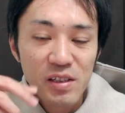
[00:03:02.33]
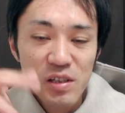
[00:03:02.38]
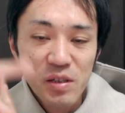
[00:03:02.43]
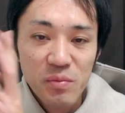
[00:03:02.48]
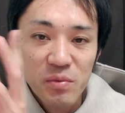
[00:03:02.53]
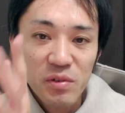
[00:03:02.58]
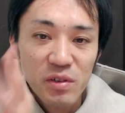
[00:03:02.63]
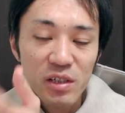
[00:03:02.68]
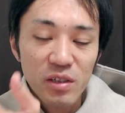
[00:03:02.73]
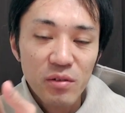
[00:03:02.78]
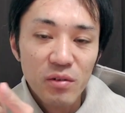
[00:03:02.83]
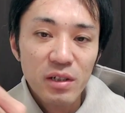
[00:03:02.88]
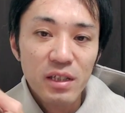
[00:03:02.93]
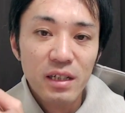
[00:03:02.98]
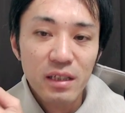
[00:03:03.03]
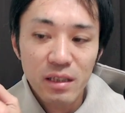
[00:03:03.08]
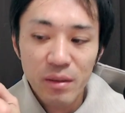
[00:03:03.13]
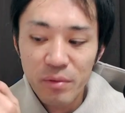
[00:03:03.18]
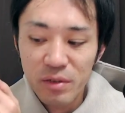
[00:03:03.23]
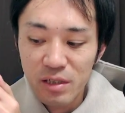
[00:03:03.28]
自分一人
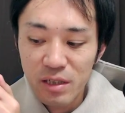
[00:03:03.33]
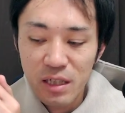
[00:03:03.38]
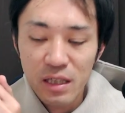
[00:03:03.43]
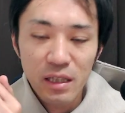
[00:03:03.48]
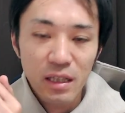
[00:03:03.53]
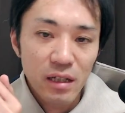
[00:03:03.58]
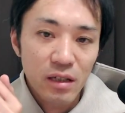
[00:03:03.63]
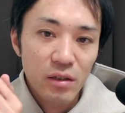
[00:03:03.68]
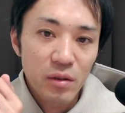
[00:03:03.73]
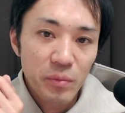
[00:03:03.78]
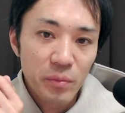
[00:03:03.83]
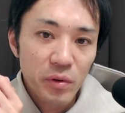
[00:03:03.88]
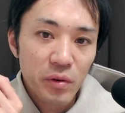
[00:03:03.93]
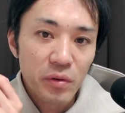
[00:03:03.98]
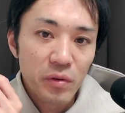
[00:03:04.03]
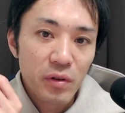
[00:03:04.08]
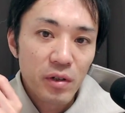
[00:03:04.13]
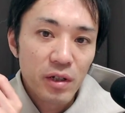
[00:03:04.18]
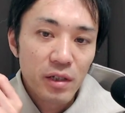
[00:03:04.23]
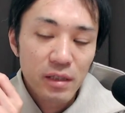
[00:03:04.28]
だったら別にいいんだけど
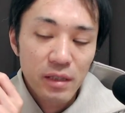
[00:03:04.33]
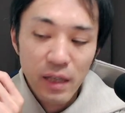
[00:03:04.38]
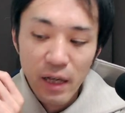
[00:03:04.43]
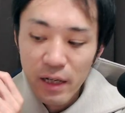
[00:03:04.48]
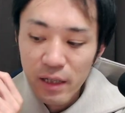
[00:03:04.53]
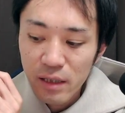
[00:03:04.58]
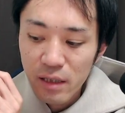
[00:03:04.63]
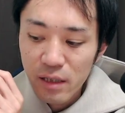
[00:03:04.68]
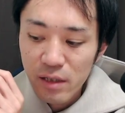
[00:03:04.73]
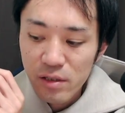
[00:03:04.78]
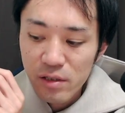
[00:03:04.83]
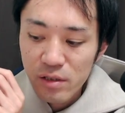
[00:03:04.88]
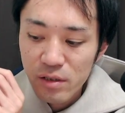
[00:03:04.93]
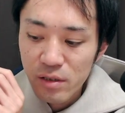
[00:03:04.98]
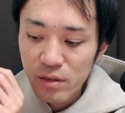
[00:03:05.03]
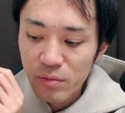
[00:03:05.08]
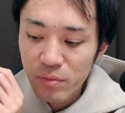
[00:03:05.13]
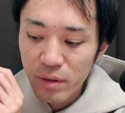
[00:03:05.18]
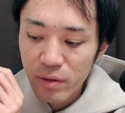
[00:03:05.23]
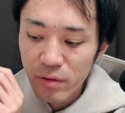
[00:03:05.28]
も、対談し
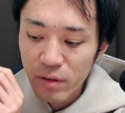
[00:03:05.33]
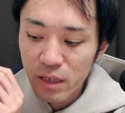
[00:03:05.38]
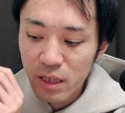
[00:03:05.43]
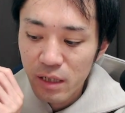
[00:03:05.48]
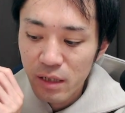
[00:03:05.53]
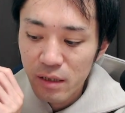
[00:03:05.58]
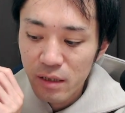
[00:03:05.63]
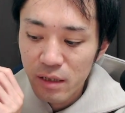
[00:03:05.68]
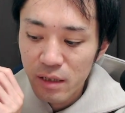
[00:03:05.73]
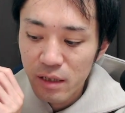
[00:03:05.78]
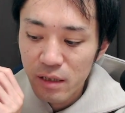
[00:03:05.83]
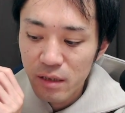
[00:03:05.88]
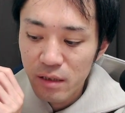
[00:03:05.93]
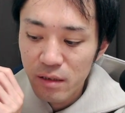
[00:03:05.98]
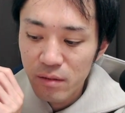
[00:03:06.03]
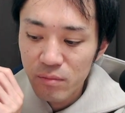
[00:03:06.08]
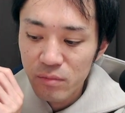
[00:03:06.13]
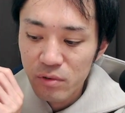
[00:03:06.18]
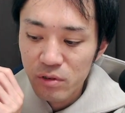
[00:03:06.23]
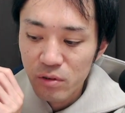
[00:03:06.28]
てる場合は
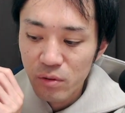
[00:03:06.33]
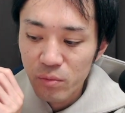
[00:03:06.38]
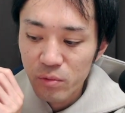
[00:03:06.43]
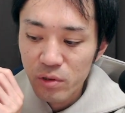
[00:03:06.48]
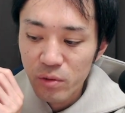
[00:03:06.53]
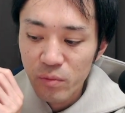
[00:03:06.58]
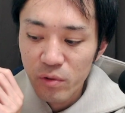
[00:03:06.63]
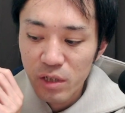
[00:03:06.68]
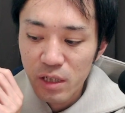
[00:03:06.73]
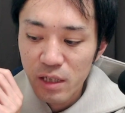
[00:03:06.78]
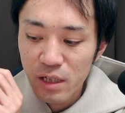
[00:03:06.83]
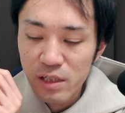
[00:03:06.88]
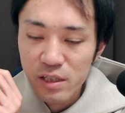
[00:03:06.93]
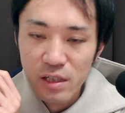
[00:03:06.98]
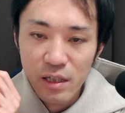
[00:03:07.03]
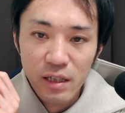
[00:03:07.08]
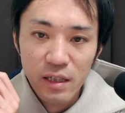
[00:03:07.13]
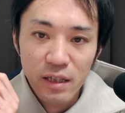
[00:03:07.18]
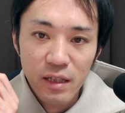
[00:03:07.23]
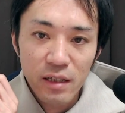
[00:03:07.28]
そもそも切れ
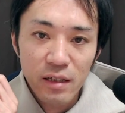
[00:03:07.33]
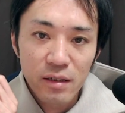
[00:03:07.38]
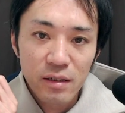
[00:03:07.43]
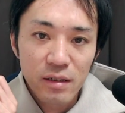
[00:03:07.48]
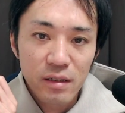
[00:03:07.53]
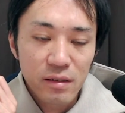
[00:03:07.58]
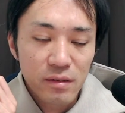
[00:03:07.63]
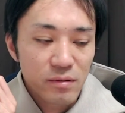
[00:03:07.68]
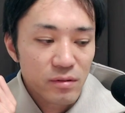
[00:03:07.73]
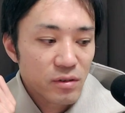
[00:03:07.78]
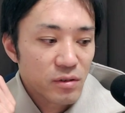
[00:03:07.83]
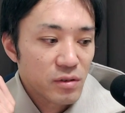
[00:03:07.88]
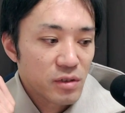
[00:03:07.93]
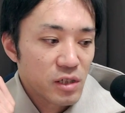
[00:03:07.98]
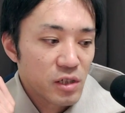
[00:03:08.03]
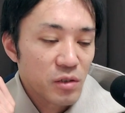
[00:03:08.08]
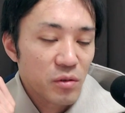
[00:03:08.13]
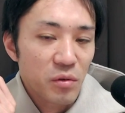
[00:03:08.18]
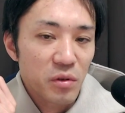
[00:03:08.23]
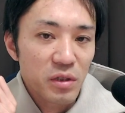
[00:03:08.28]
ちゃいけい
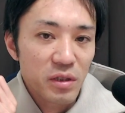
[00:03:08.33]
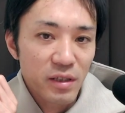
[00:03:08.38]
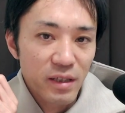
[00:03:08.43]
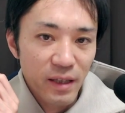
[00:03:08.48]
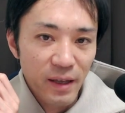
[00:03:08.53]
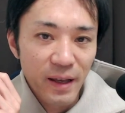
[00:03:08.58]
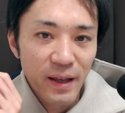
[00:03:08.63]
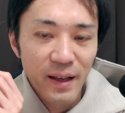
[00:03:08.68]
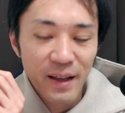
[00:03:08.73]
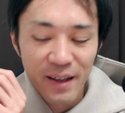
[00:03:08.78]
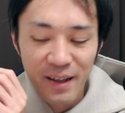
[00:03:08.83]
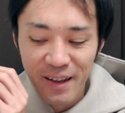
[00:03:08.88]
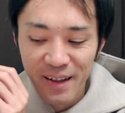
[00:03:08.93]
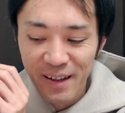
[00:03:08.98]
しんどいんで